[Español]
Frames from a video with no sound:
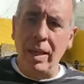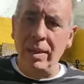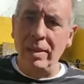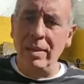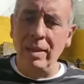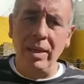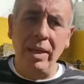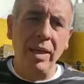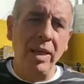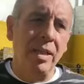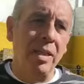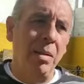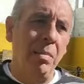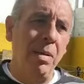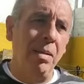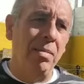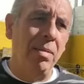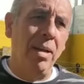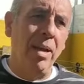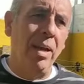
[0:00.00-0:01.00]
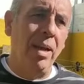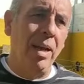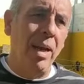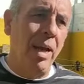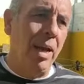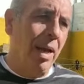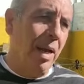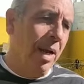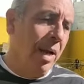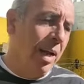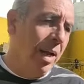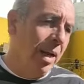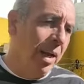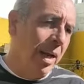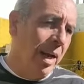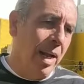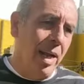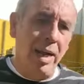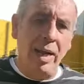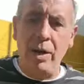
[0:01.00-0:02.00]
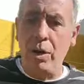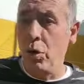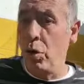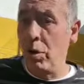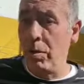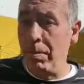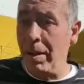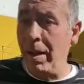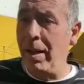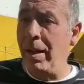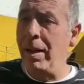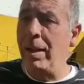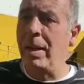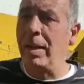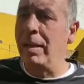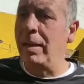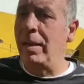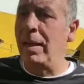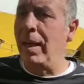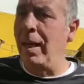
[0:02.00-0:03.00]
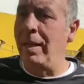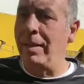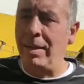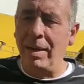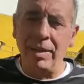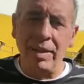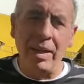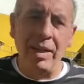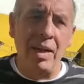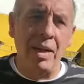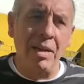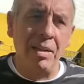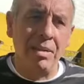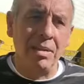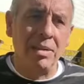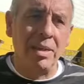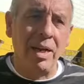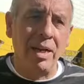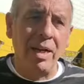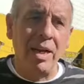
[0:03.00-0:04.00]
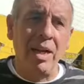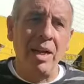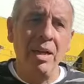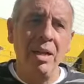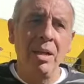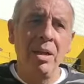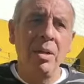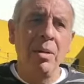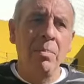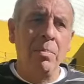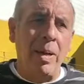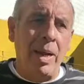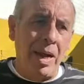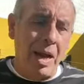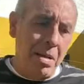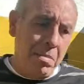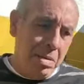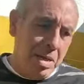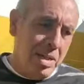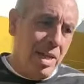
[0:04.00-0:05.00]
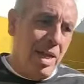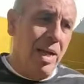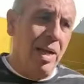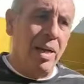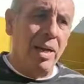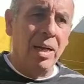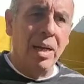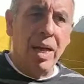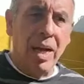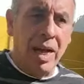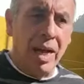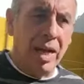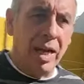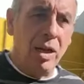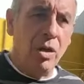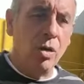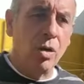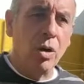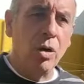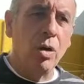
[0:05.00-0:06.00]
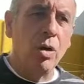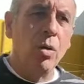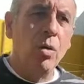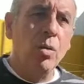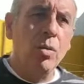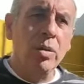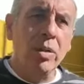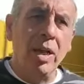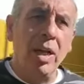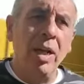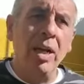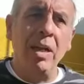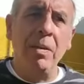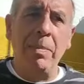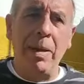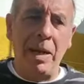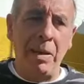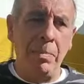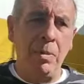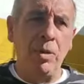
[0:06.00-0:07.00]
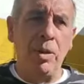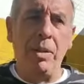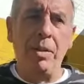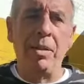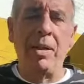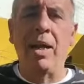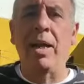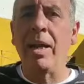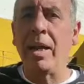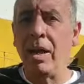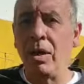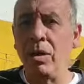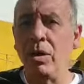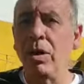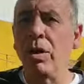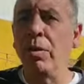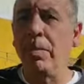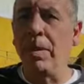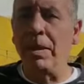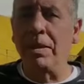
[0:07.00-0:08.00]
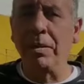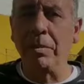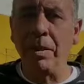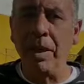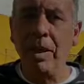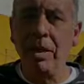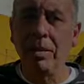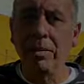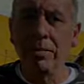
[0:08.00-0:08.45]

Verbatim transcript: y así establecer las la normas, eh, las estrategias necesarias para evitar aquello que no nos gusta y para potenciar aquello que nos gusta.